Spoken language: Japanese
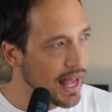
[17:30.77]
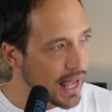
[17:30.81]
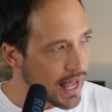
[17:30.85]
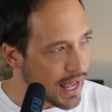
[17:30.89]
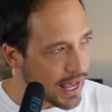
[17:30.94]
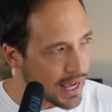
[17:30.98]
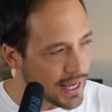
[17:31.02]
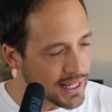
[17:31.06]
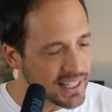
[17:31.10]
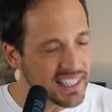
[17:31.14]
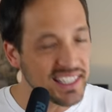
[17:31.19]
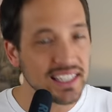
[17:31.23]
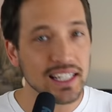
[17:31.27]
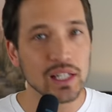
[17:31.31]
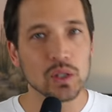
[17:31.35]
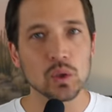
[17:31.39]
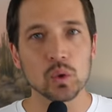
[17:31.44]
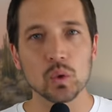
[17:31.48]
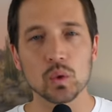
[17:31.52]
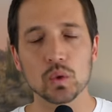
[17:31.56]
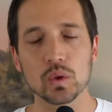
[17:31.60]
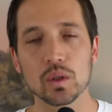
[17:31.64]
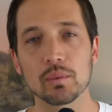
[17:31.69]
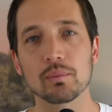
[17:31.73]
相手
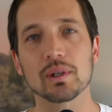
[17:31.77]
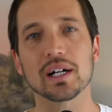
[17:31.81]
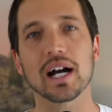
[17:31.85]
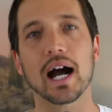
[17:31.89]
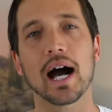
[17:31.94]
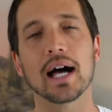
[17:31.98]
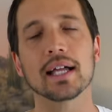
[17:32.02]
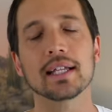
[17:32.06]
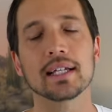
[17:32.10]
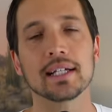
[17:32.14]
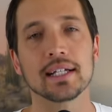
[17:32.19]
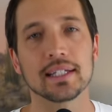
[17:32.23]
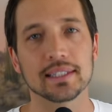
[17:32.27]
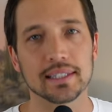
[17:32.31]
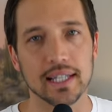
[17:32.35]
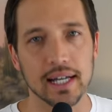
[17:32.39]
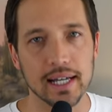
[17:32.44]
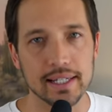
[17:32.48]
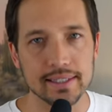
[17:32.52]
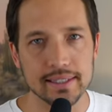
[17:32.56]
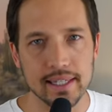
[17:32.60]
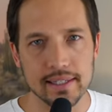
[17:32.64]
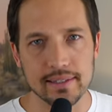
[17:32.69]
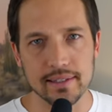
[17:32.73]
のこともか
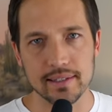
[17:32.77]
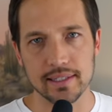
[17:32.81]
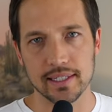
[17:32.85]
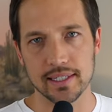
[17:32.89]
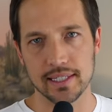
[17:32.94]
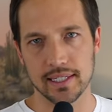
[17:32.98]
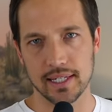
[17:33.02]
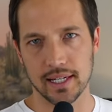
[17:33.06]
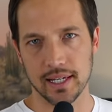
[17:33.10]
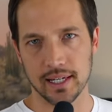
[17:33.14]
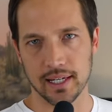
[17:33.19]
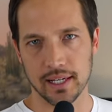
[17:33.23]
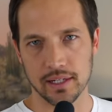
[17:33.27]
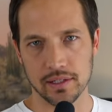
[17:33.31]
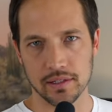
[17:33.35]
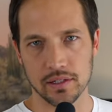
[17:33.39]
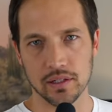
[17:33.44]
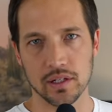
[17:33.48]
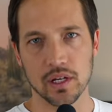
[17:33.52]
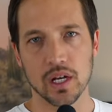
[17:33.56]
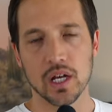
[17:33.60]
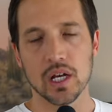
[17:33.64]
大切にしてあげる。